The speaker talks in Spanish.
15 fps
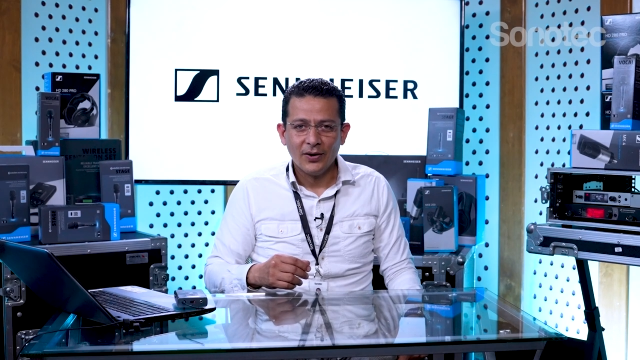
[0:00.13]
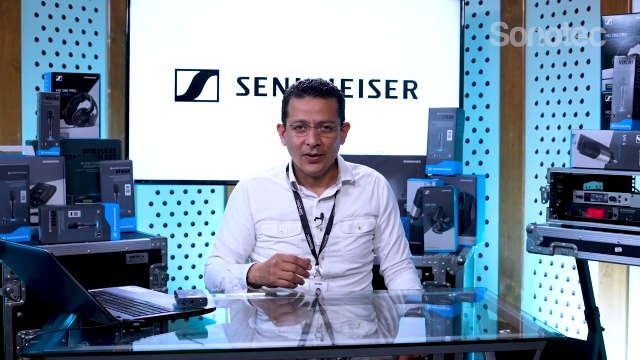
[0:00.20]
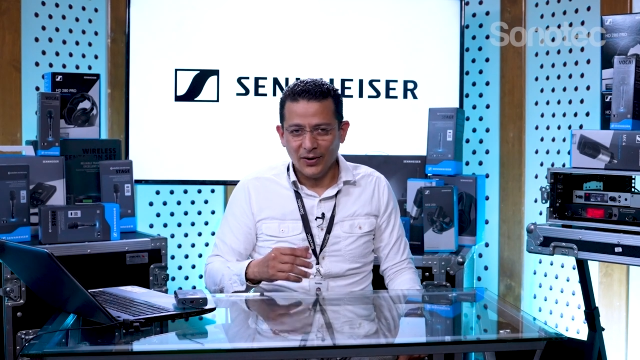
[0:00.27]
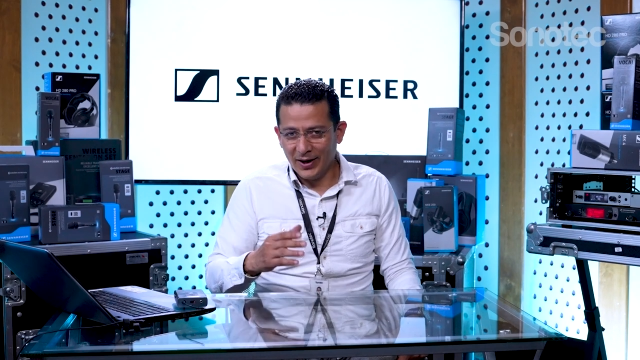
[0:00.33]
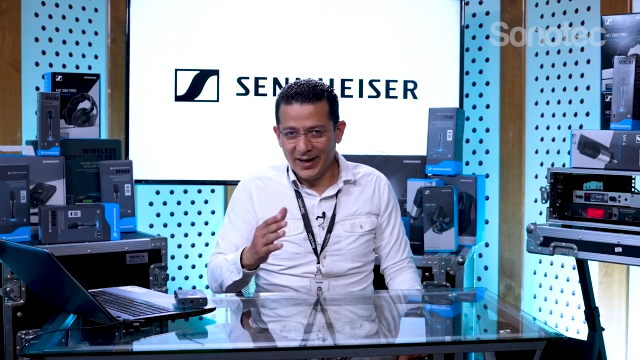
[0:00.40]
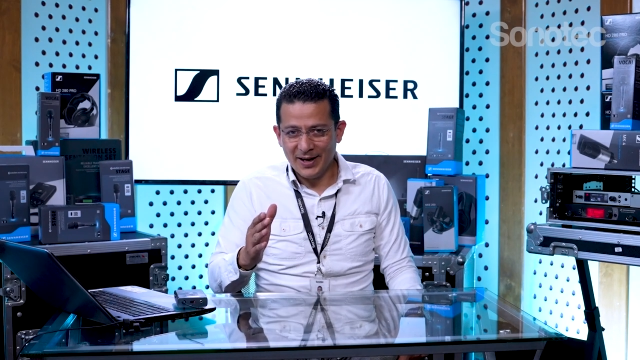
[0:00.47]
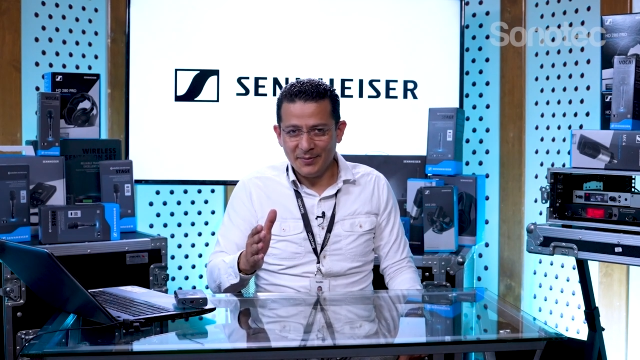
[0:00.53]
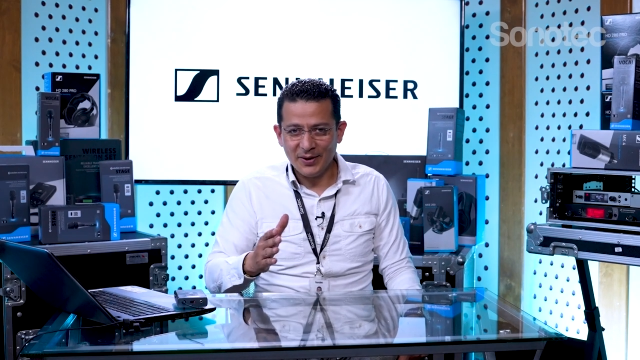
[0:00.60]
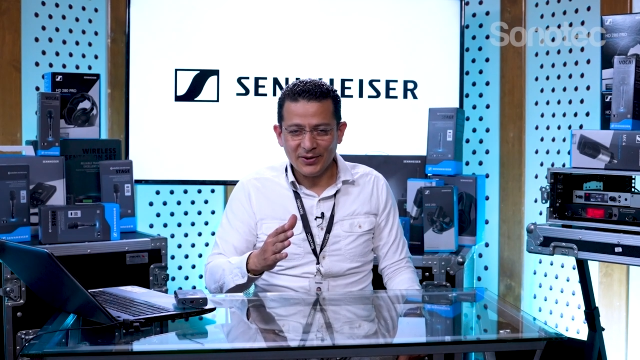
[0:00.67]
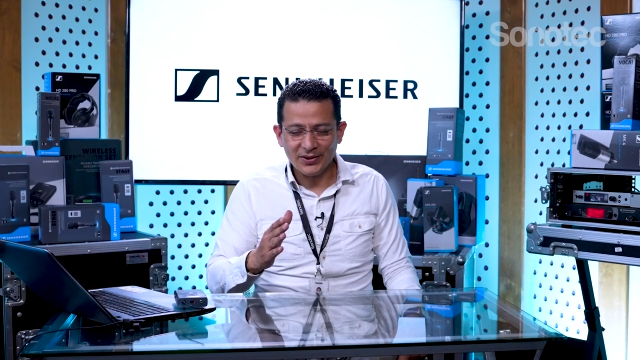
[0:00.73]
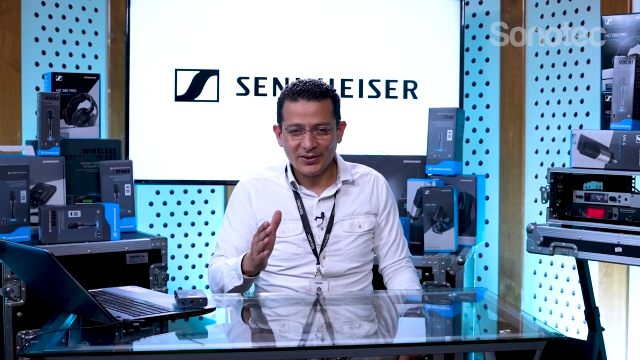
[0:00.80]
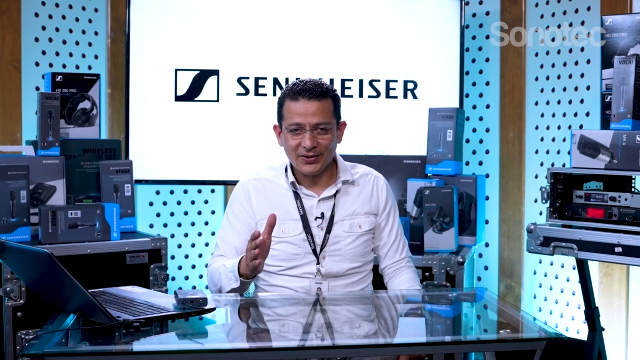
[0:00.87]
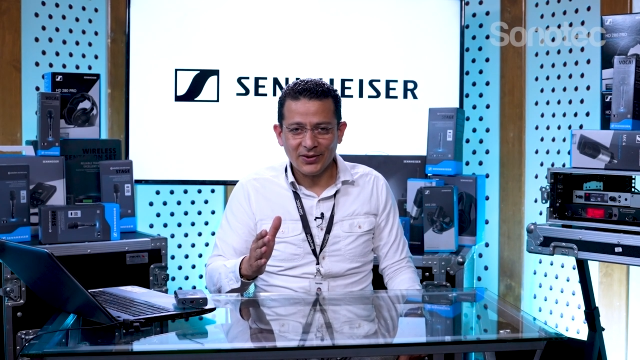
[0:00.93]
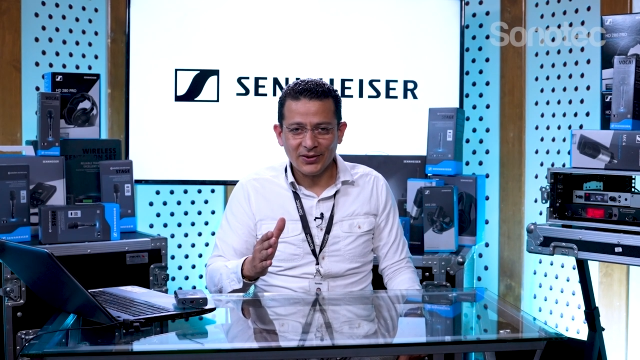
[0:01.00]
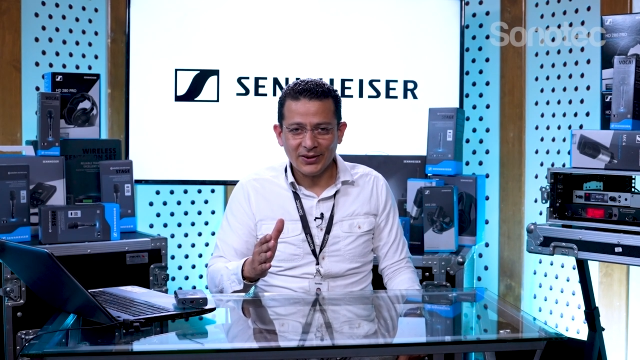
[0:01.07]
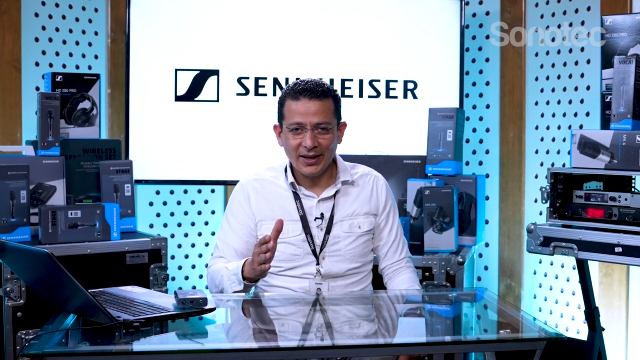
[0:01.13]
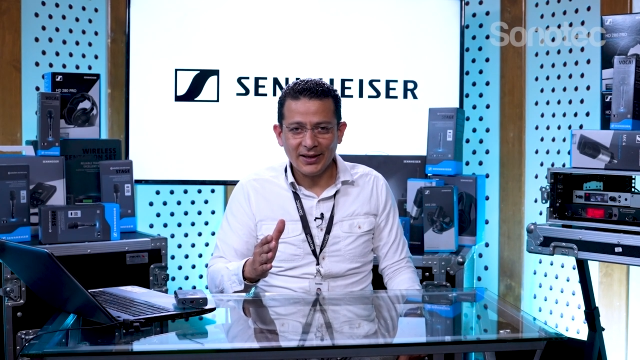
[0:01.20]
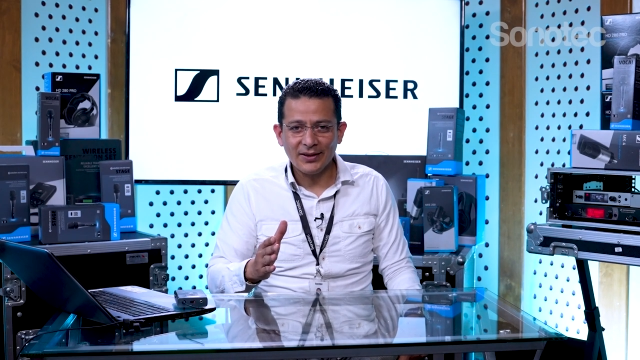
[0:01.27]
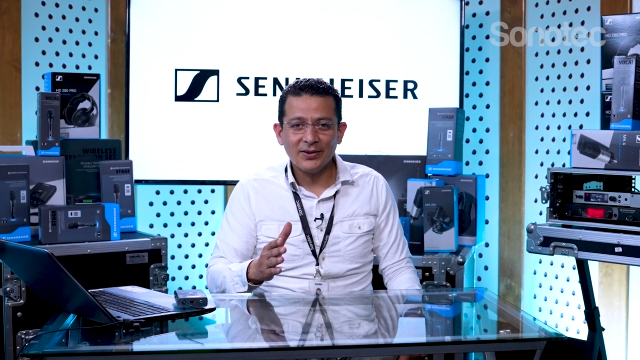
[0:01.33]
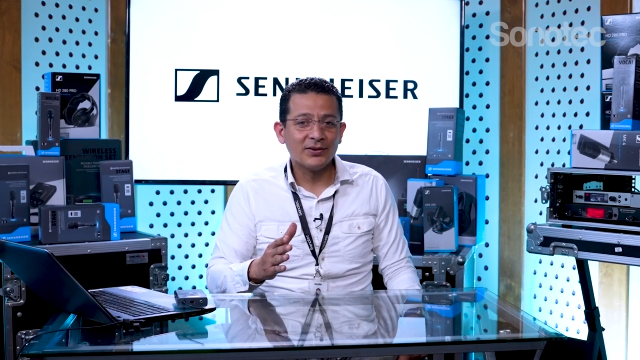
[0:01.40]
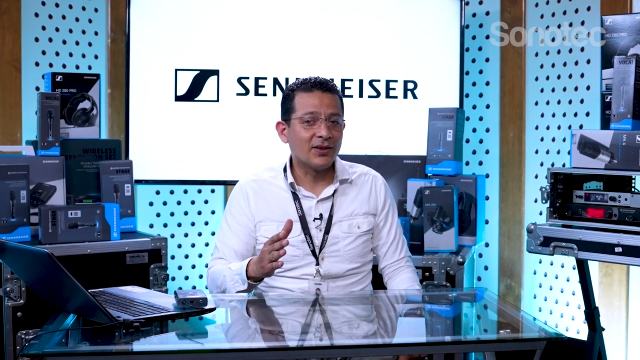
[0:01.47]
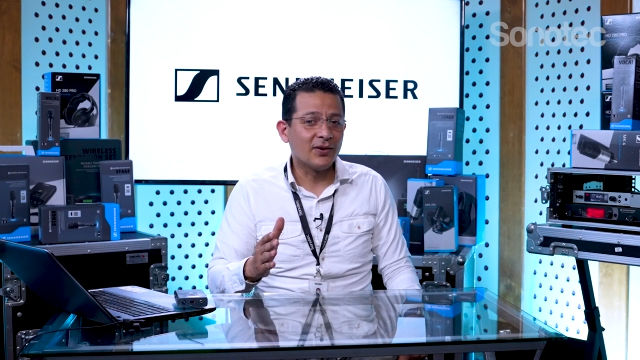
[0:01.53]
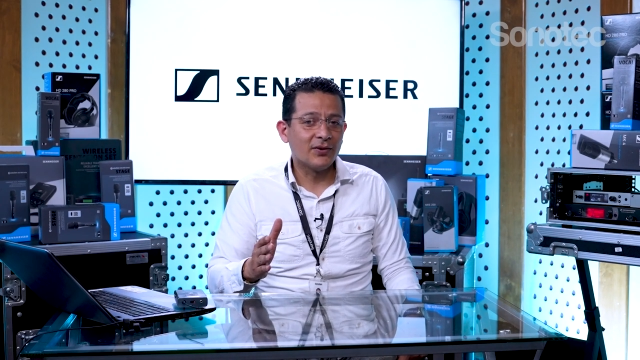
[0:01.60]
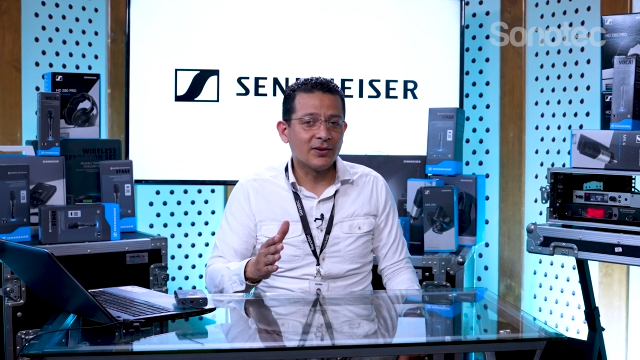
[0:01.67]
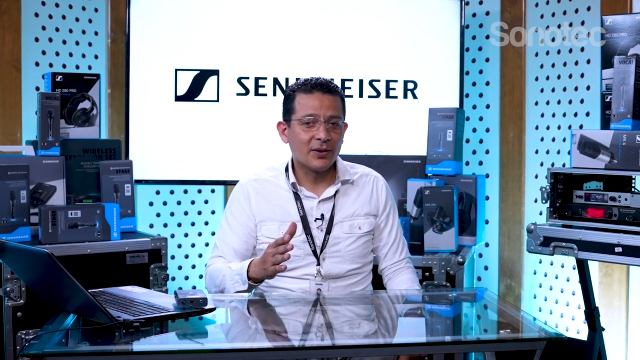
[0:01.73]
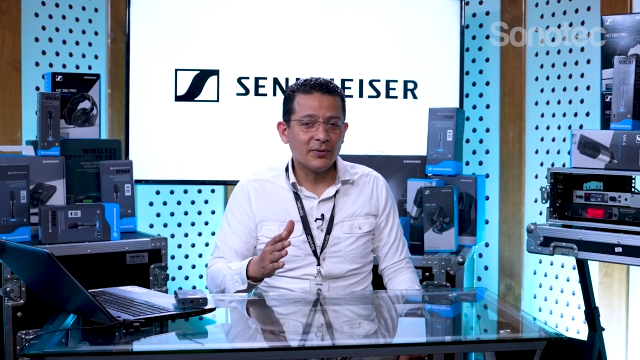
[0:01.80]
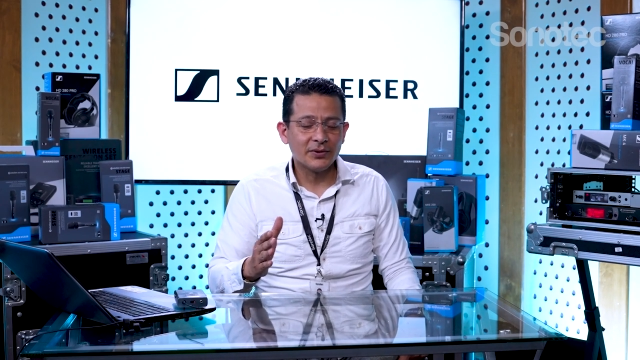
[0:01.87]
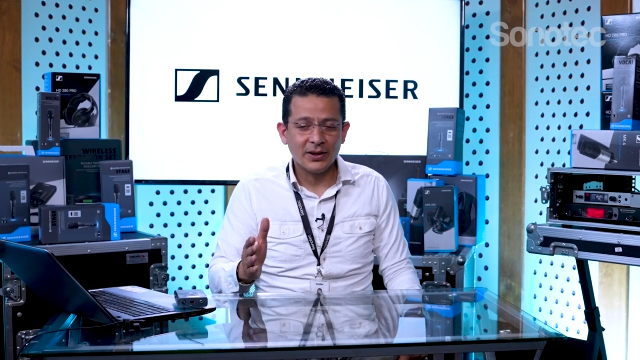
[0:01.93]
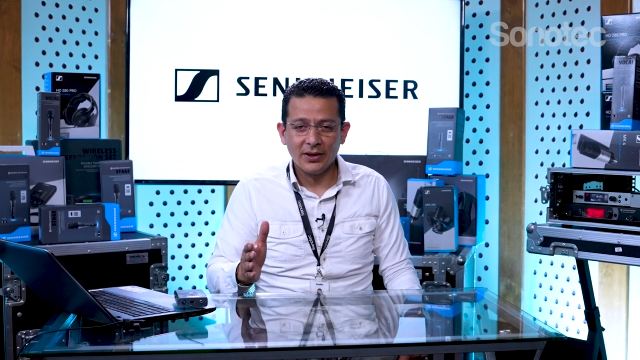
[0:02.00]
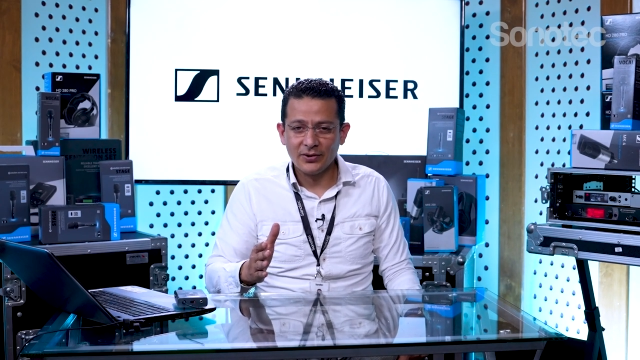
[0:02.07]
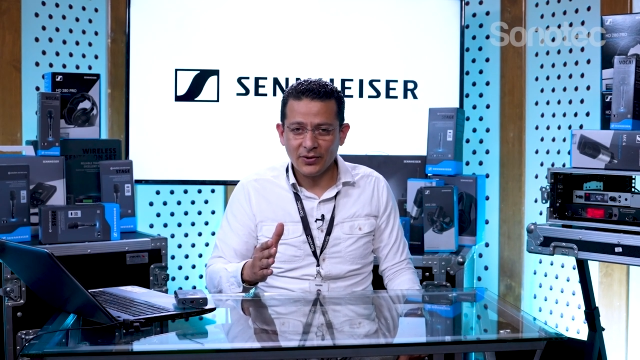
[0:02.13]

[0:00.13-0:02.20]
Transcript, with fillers: Hola amigos de Sonotec, nos encontramos en el